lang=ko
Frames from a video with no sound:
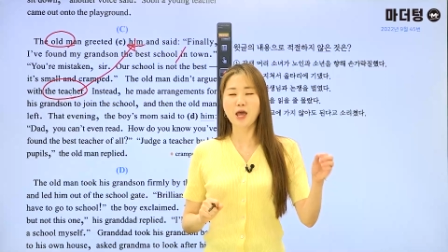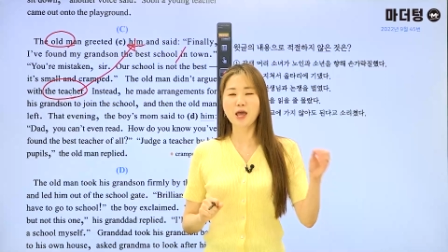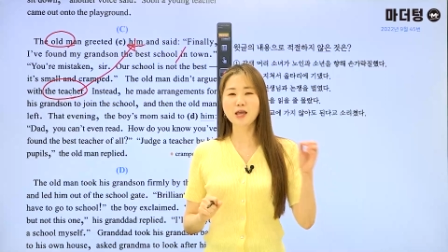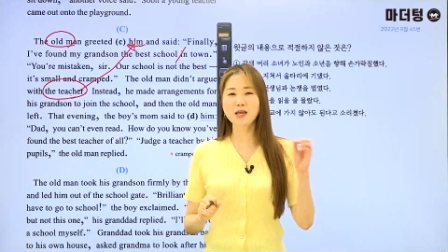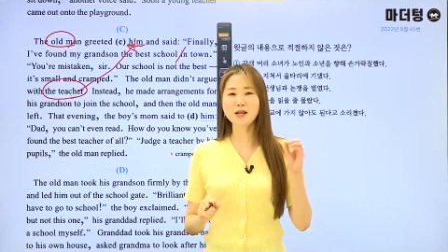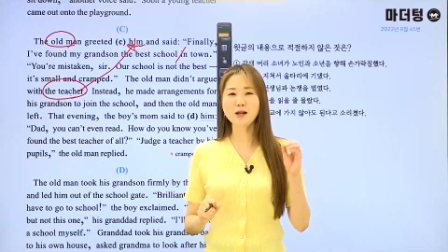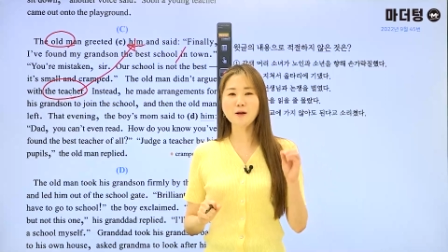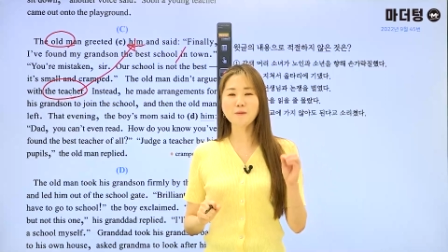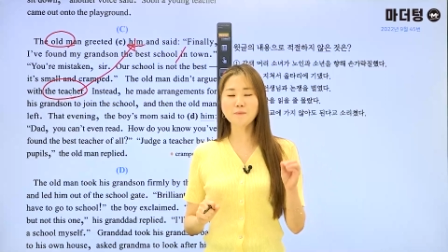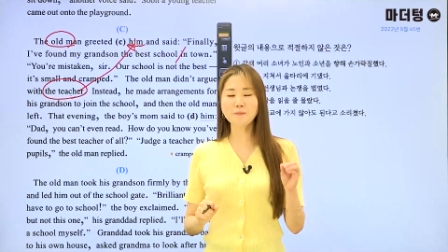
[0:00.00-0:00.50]

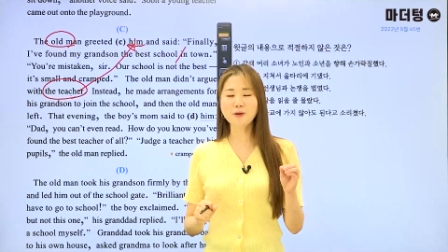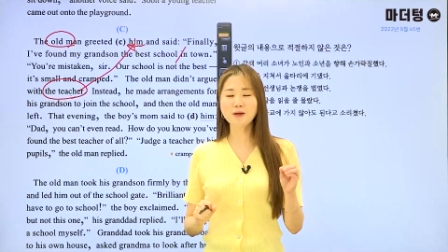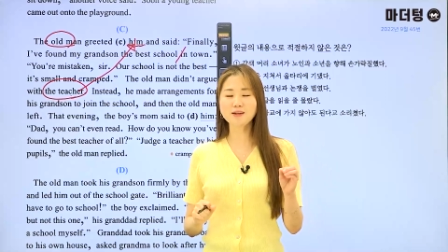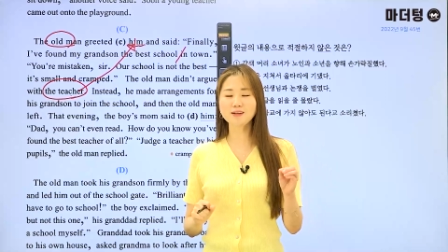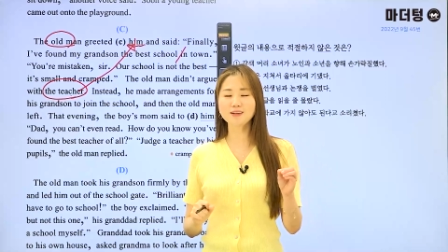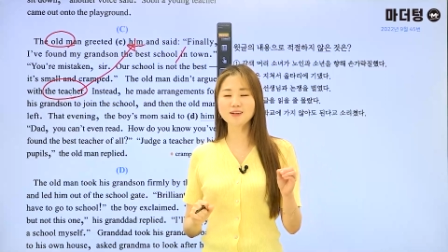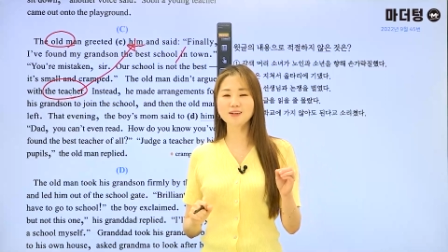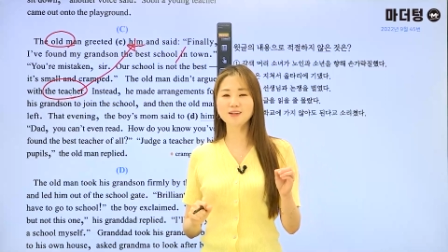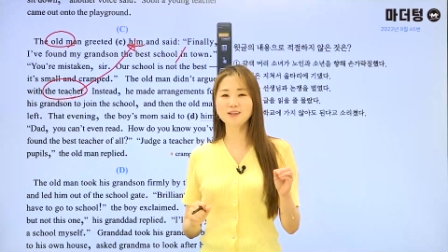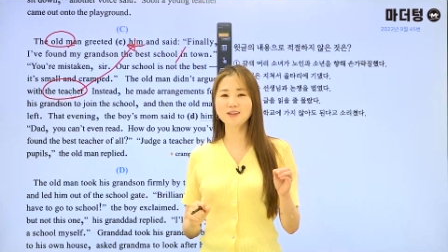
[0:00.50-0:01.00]
A랑
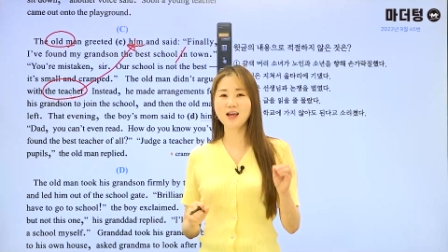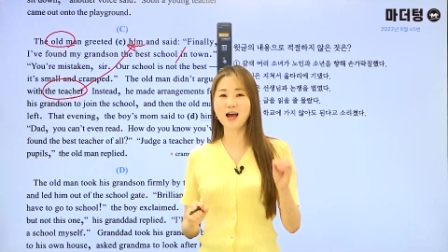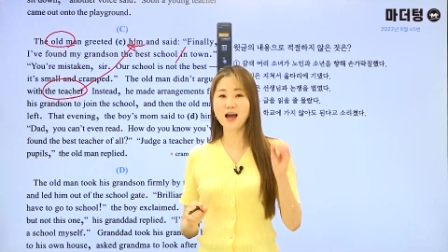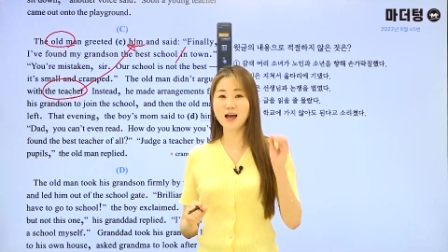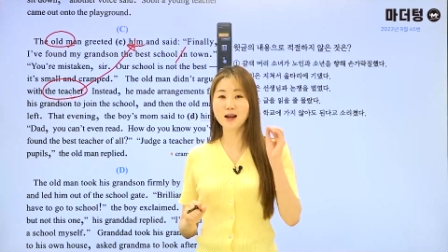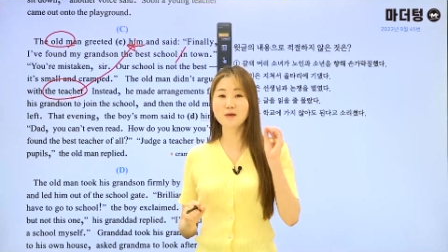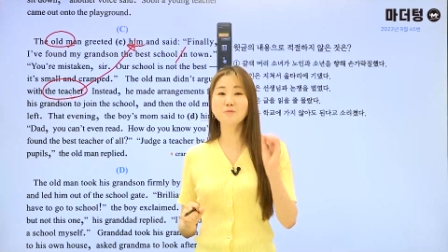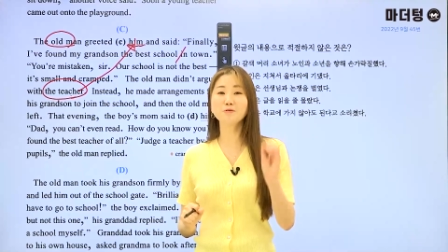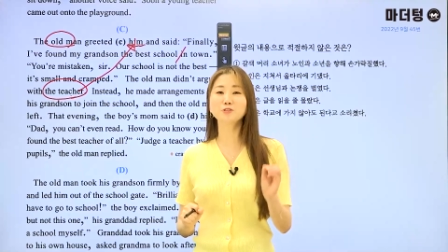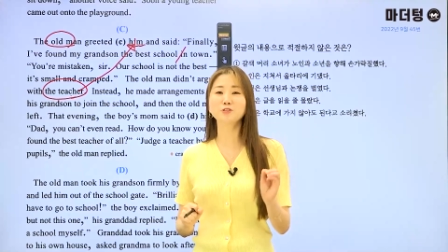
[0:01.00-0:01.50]
B는
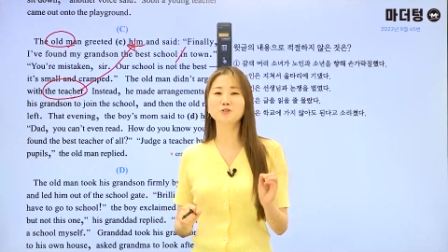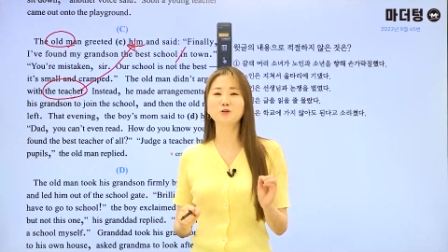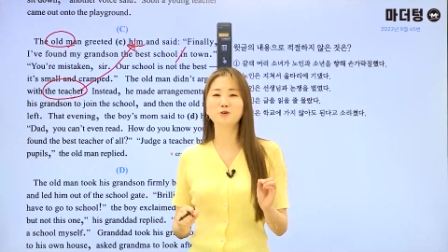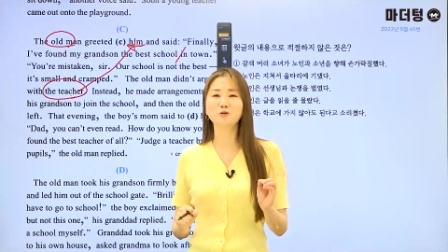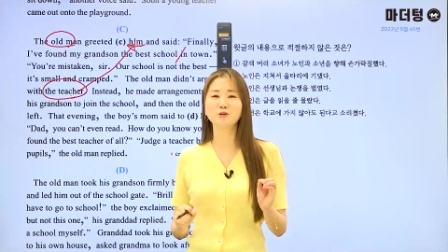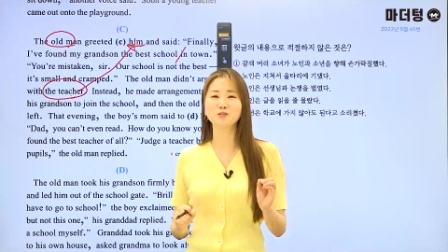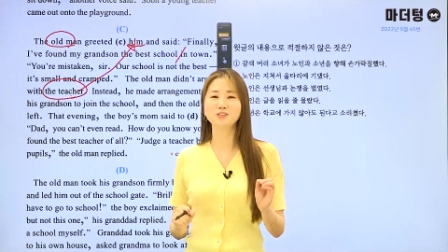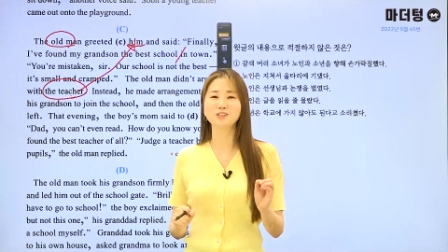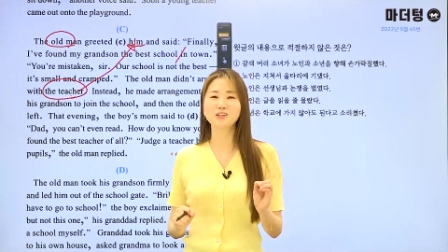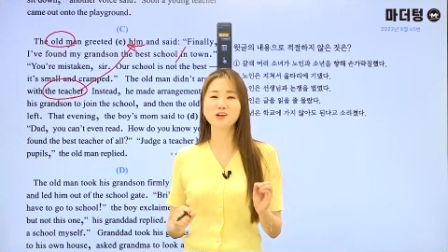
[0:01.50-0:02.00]

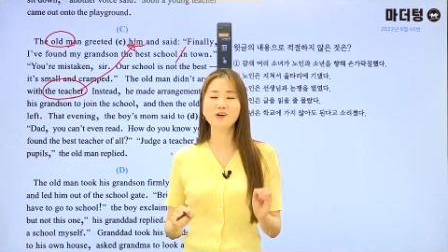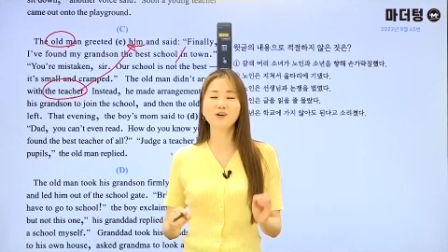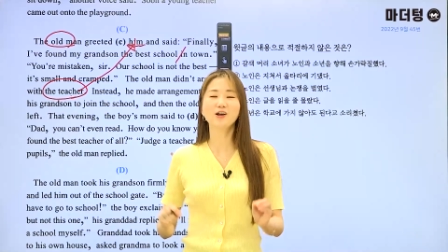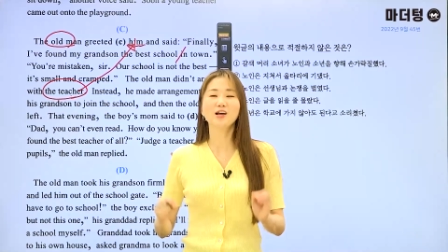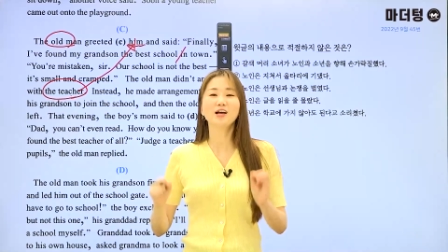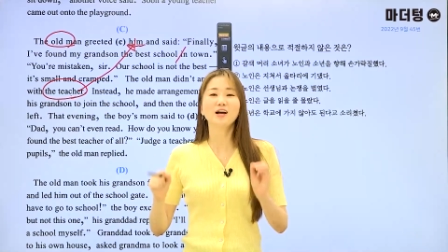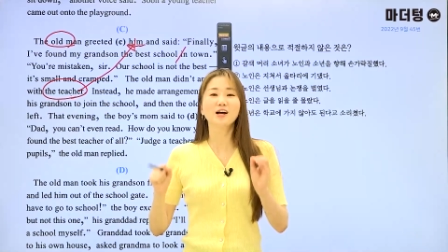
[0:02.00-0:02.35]
할아버지였거든요.